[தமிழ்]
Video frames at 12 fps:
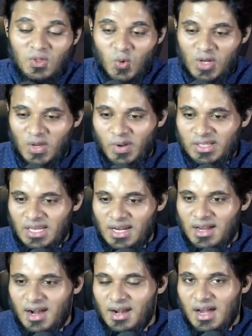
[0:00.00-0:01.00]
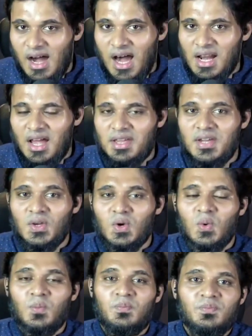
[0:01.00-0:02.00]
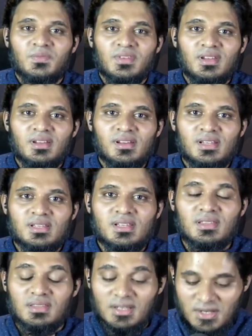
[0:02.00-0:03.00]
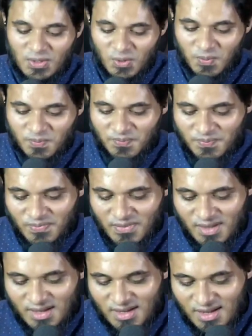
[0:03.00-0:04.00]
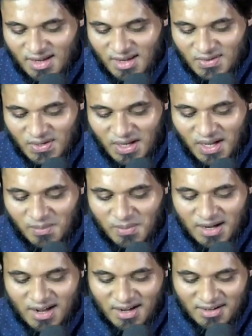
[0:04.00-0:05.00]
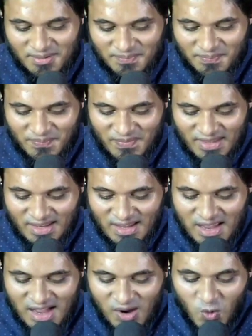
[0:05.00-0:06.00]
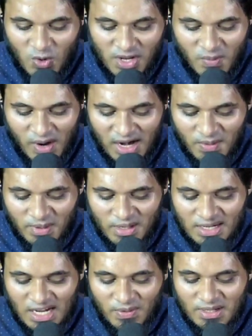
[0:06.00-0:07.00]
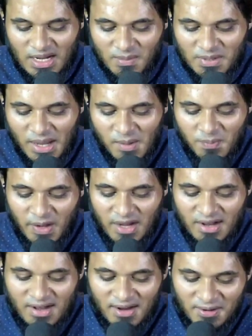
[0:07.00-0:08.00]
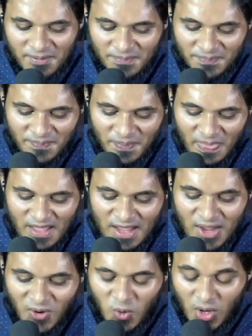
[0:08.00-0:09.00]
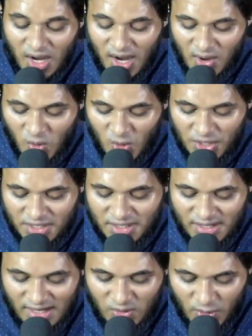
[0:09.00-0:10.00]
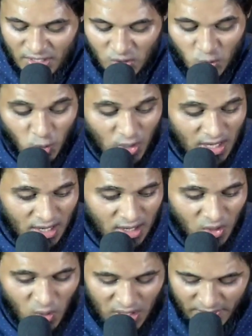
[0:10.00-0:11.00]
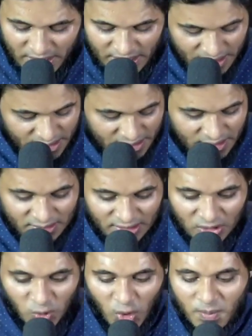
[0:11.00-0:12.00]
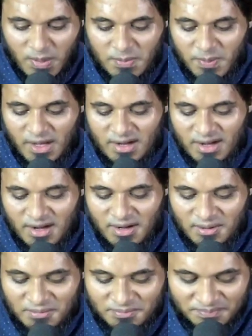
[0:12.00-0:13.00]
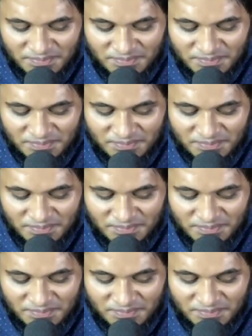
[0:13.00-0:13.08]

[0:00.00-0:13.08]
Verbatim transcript: அதனுடைய வசனங்களை ஆராய்கிறோம் சிந்திக்கிறோம் சஹாபாக்கள் அவர்களுடைய வாழ்வின் நில நிலைமையை பாருங்கள் குரானோடு அதனுடைய சூறாக்களோடு அவர்களுக்கு இருந்த தொடர்பை பாருங்கள்